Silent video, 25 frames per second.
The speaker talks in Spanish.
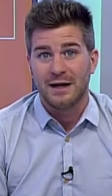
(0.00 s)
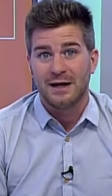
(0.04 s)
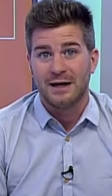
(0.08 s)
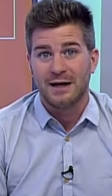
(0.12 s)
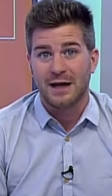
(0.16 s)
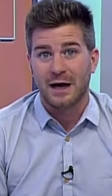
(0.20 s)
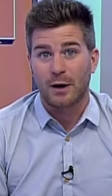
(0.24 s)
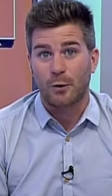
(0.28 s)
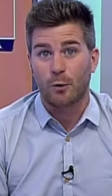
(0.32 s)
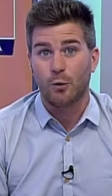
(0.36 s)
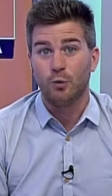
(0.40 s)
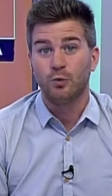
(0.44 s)

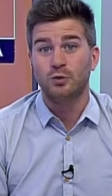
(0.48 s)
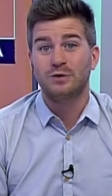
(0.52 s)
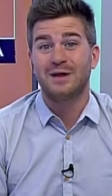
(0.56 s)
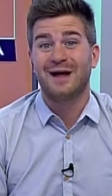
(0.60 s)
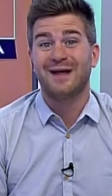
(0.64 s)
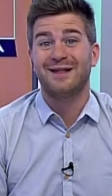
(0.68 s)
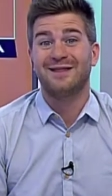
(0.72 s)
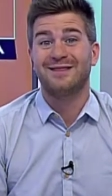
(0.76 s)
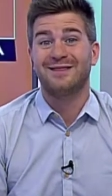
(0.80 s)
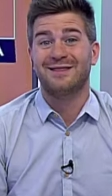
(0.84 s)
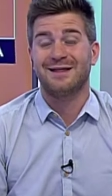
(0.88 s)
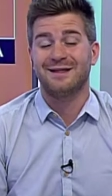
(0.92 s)
la
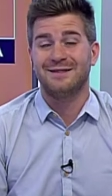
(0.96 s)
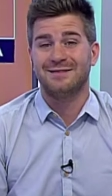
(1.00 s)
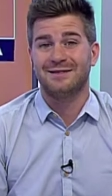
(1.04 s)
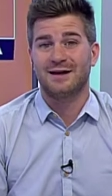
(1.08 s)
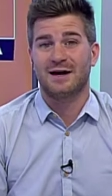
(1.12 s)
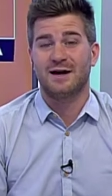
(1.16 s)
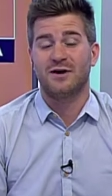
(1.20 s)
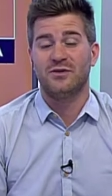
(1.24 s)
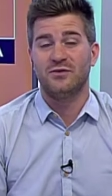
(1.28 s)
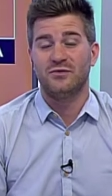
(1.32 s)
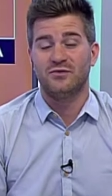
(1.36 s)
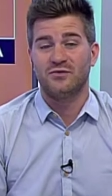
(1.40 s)
Junta
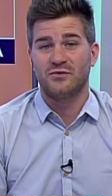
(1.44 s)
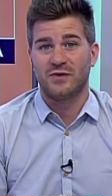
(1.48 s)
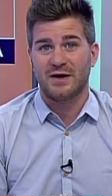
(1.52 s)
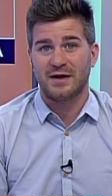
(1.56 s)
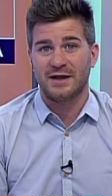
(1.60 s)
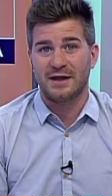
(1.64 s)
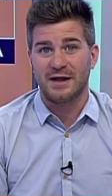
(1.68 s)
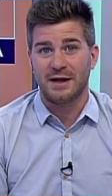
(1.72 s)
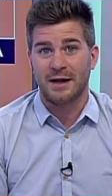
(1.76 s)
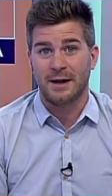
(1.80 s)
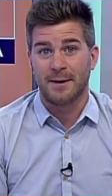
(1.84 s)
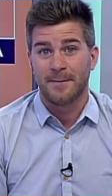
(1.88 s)
Central
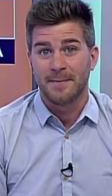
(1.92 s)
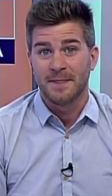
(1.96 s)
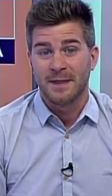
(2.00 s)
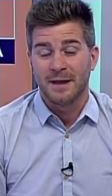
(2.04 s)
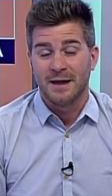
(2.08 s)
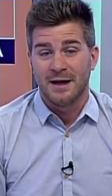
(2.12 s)
Fallera.